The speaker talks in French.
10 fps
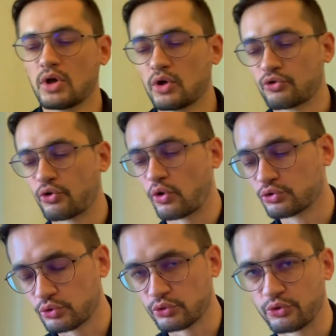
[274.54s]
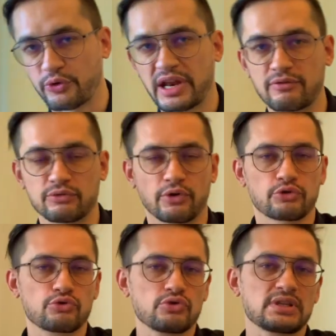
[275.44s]
se rendre compte de quelle est votre
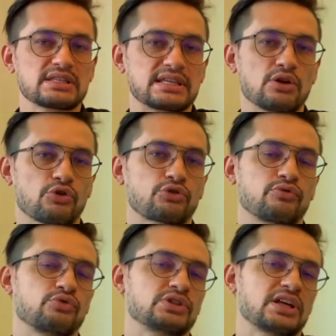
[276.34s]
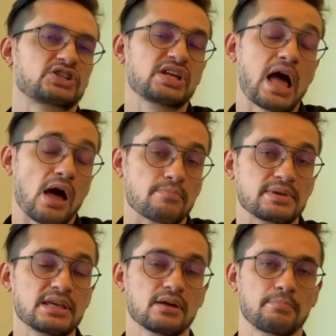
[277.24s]
fortune, c'est lorsque vous achetez un
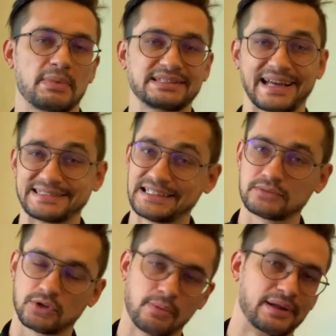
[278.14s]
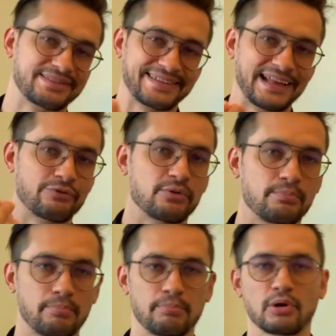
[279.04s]
bien matériel, comme un téléphone
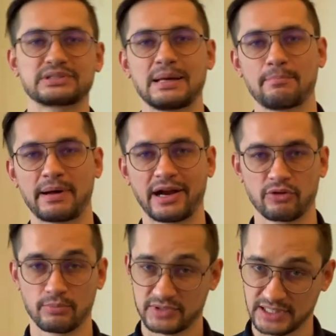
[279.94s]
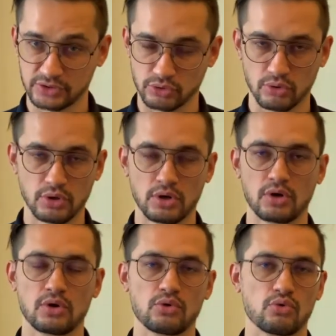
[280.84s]
portable, par exemple 500
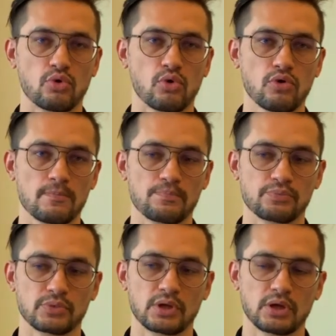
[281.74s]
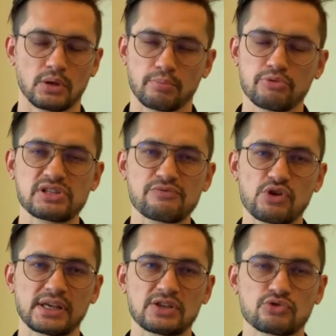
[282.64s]
euros, posez-vous
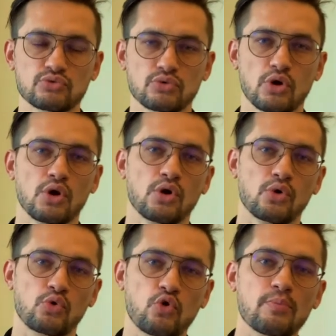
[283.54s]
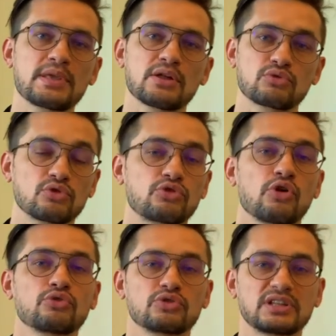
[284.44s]
la question combien de
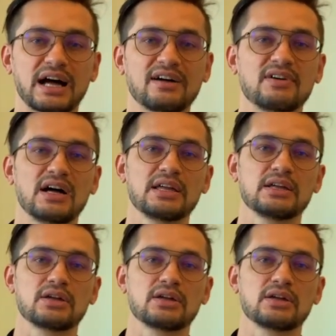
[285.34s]
temps de travail